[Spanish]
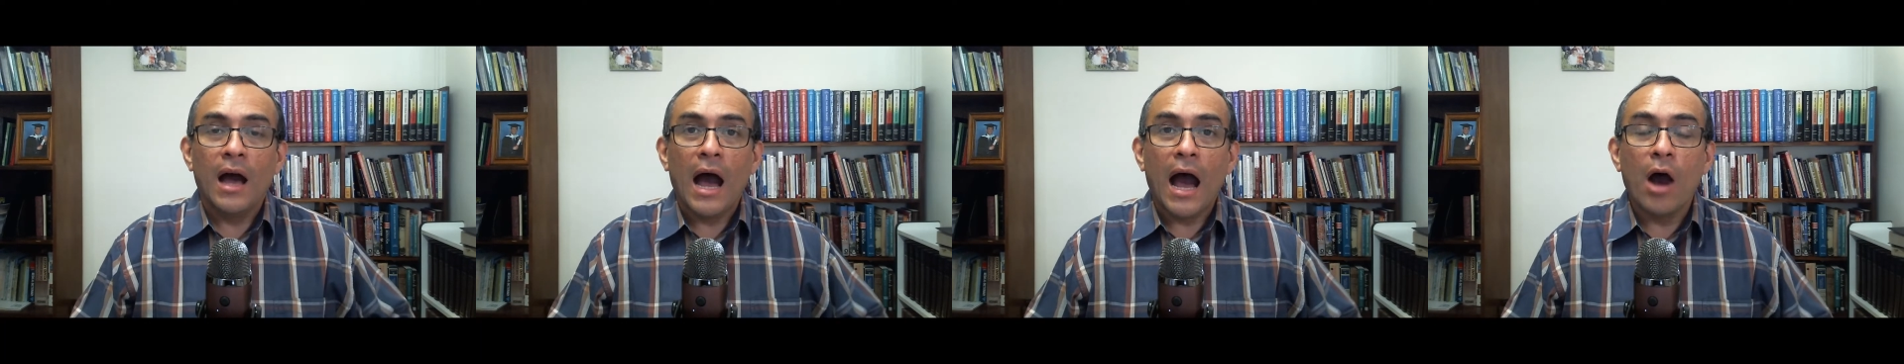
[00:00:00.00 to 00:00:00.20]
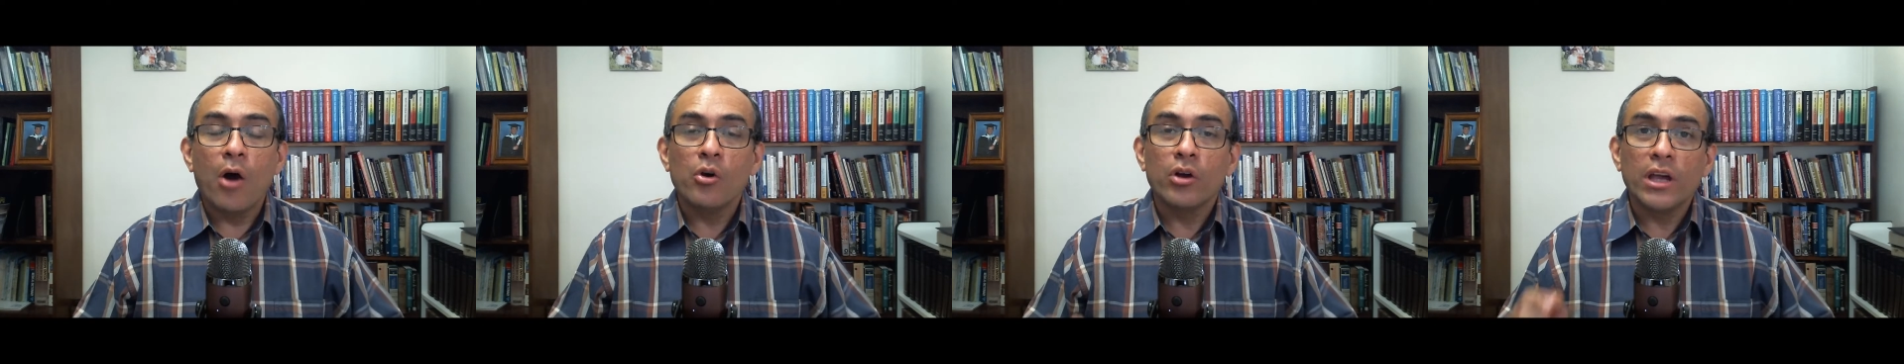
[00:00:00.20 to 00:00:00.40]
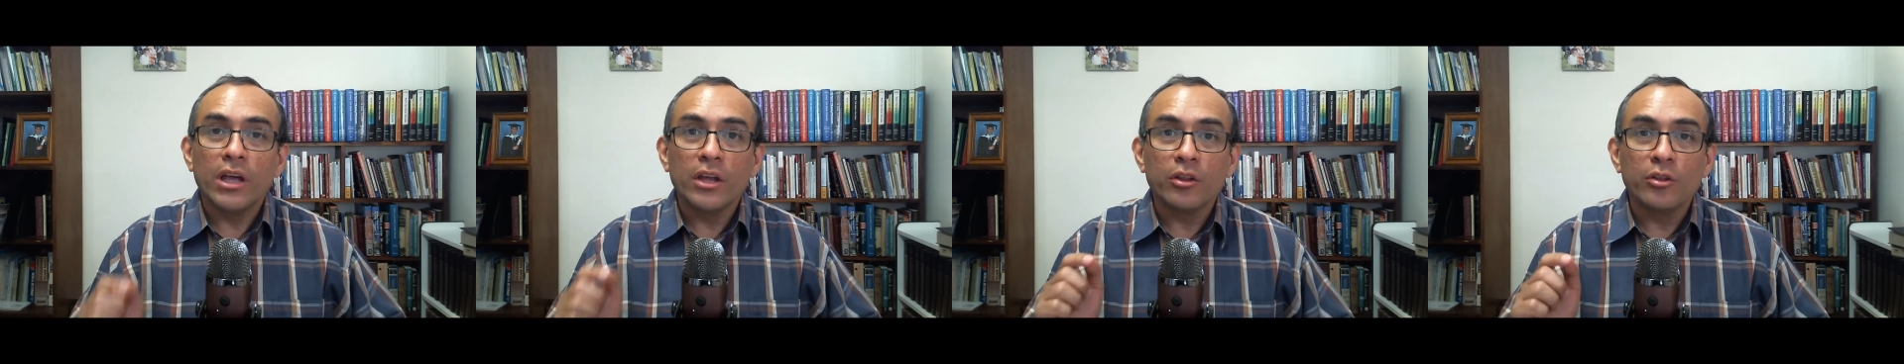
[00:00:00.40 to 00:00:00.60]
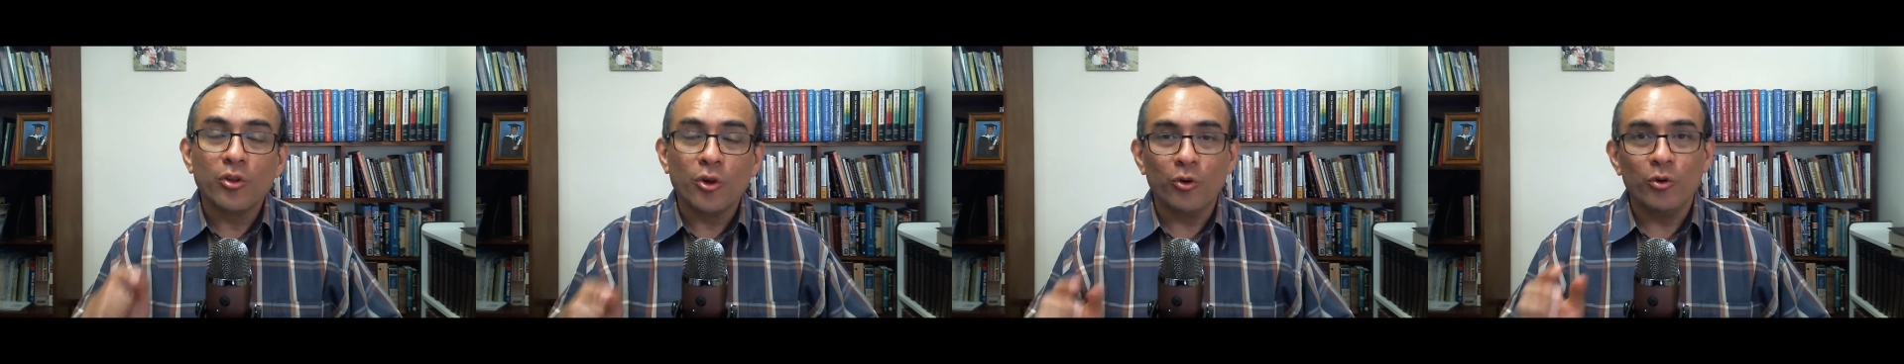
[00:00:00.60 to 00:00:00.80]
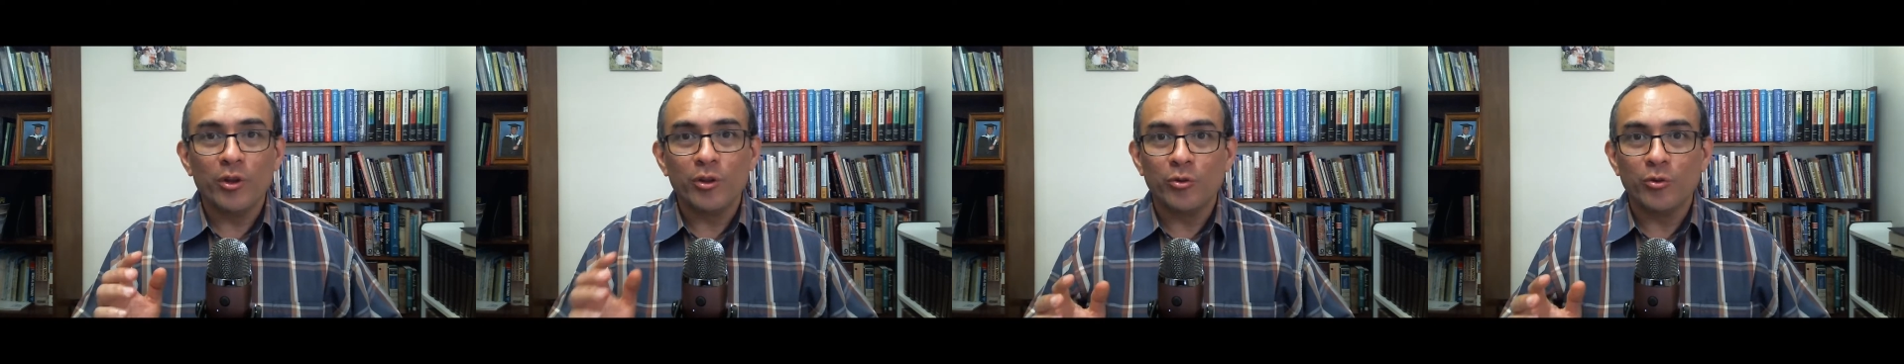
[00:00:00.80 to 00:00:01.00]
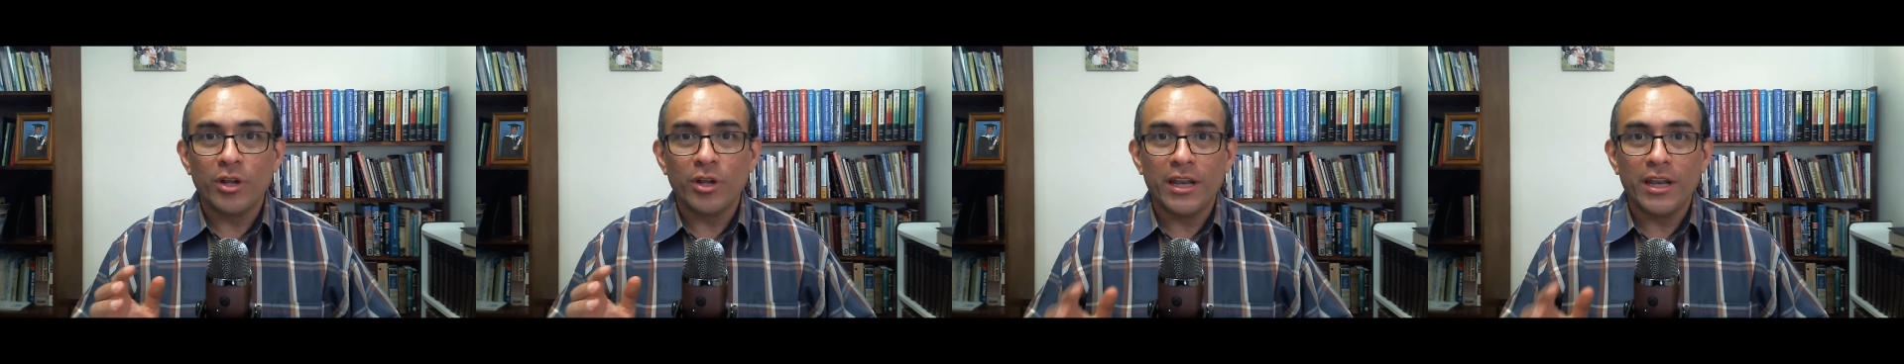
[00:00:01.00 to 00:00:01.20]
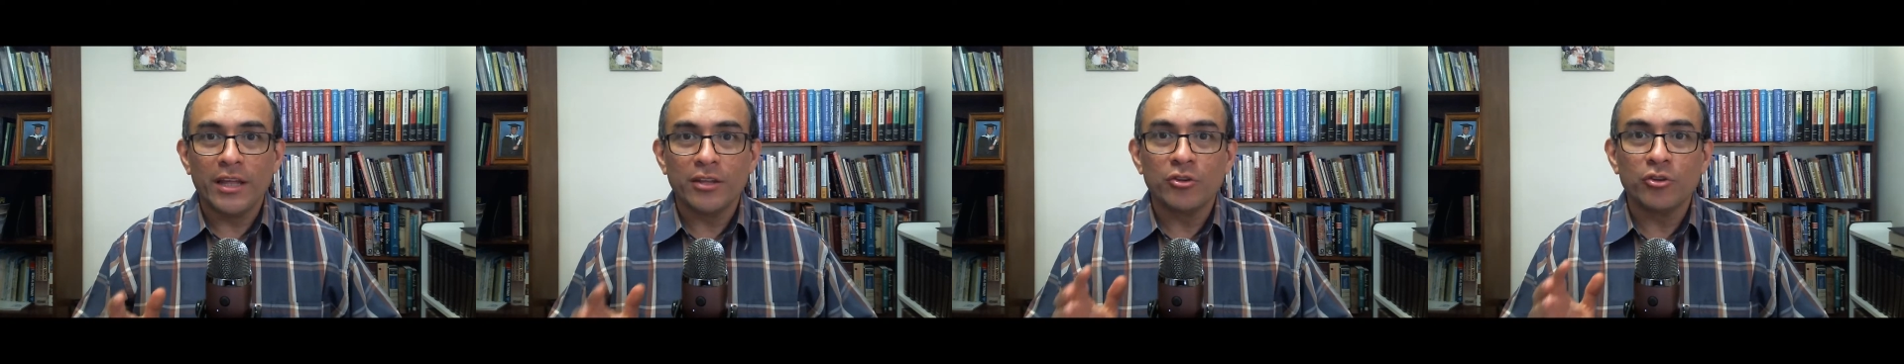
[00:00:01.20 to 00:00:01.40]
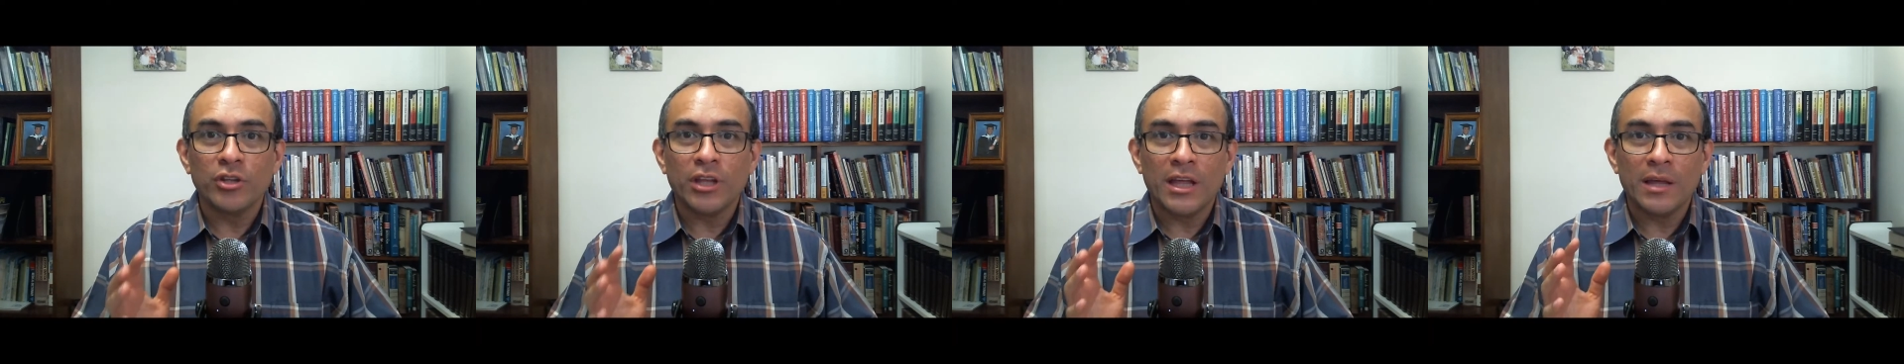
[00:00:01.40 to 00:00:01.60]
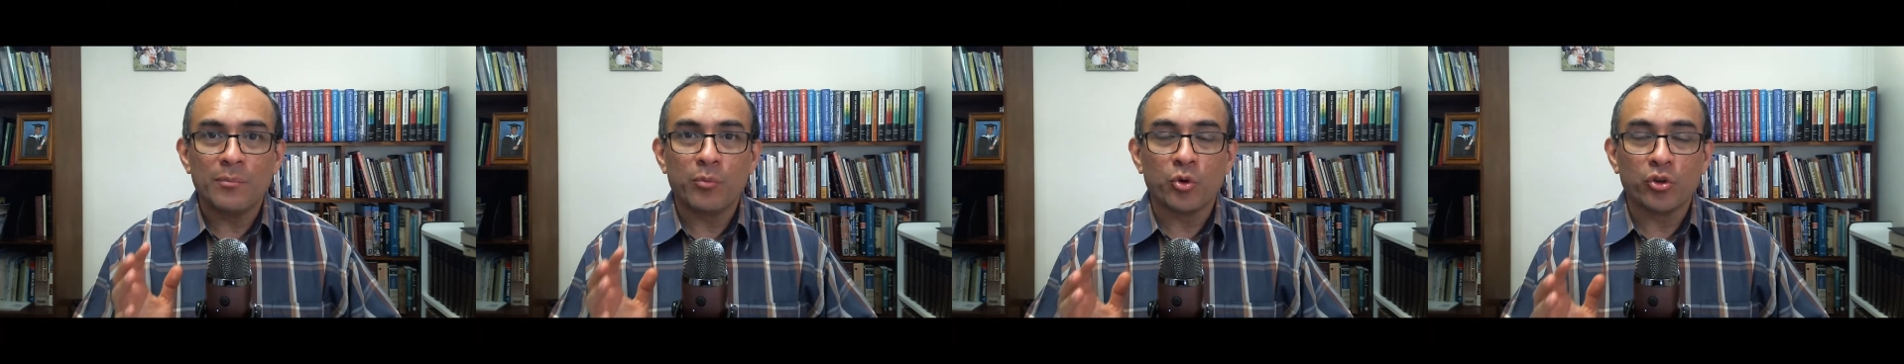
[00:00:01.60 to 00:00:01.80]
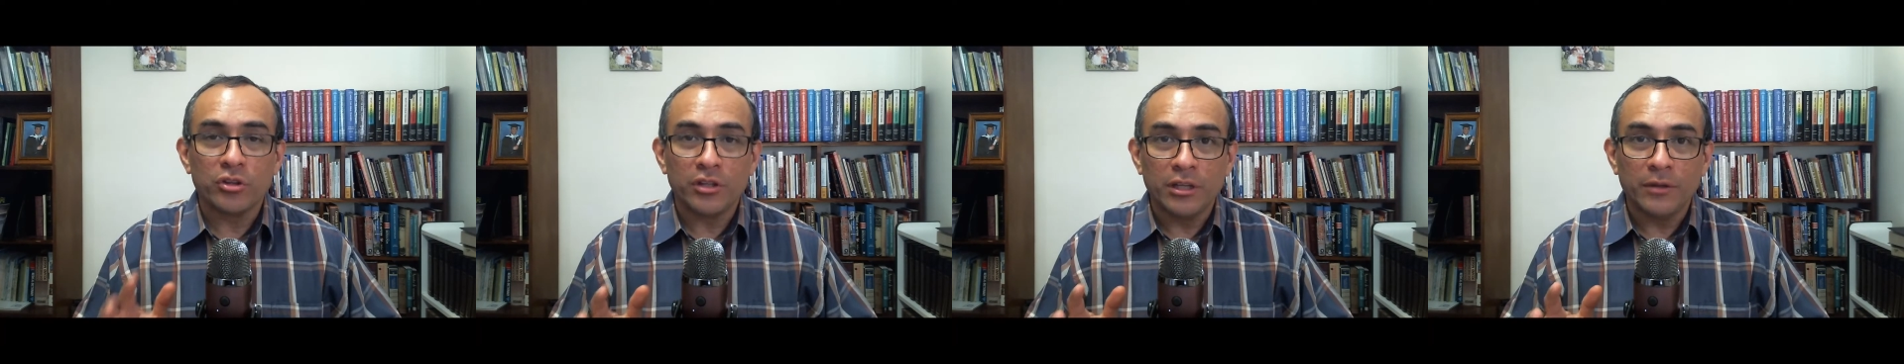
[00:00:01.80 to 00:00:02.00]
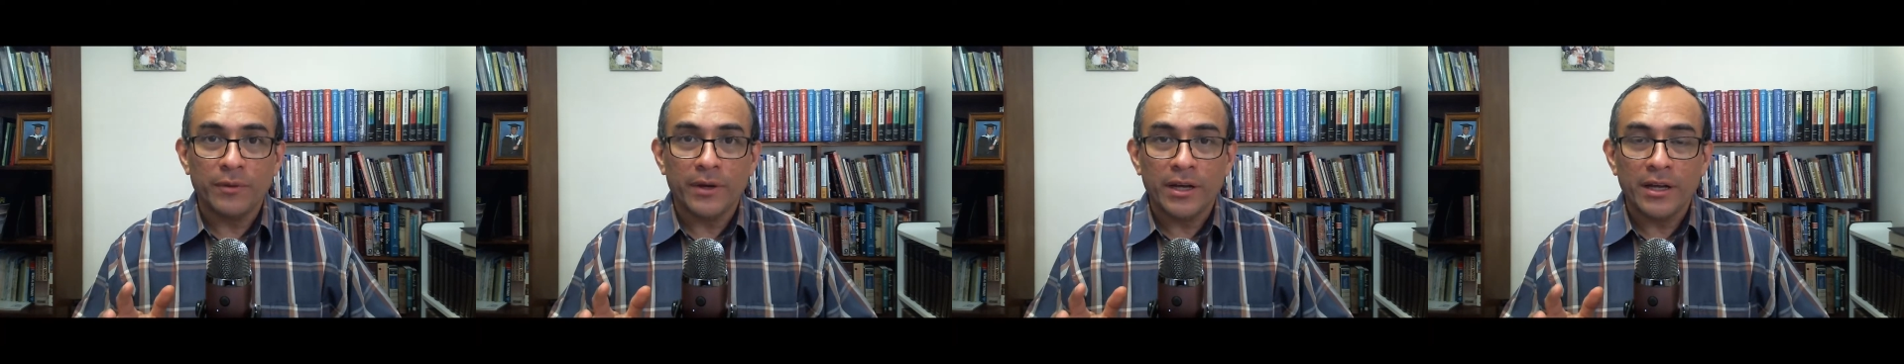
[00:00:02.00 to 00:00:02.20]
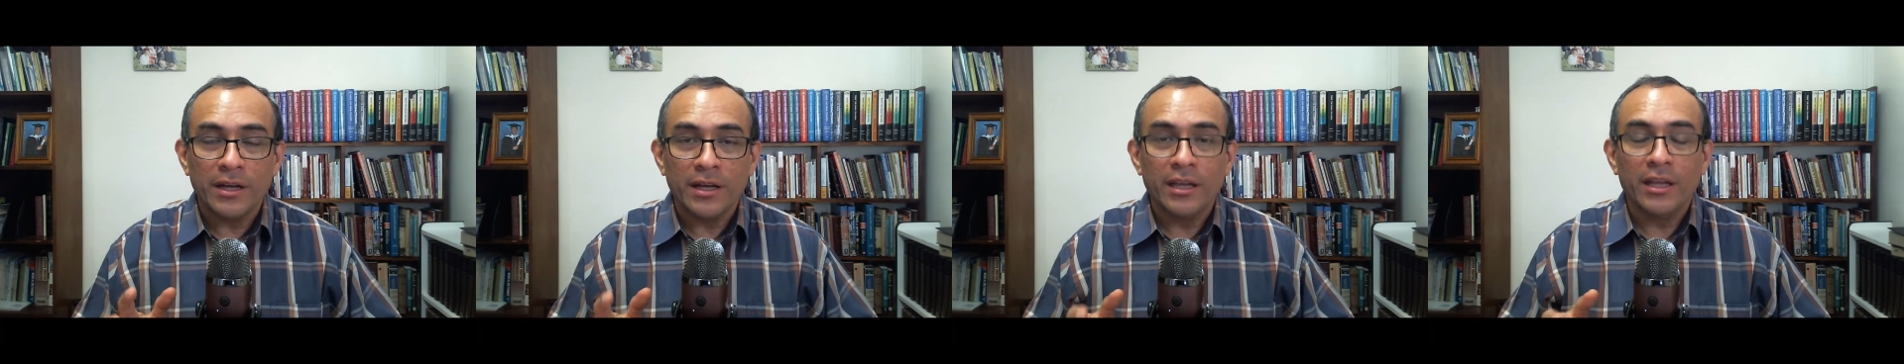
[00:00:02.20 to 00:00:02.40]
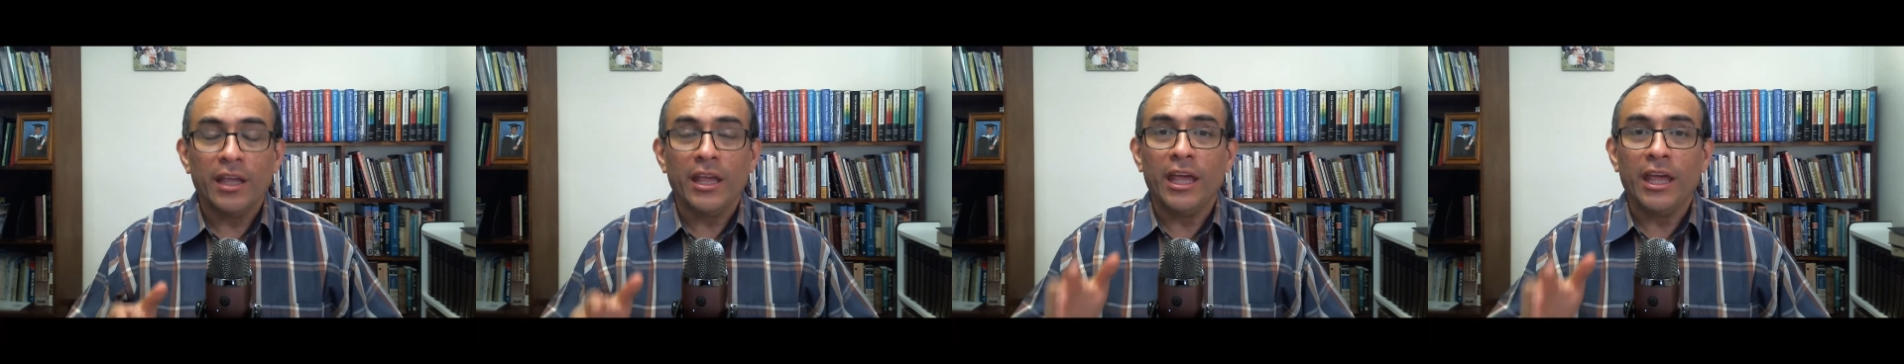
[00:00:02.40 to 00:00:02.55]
Aunque solo es una anécdota deportiva,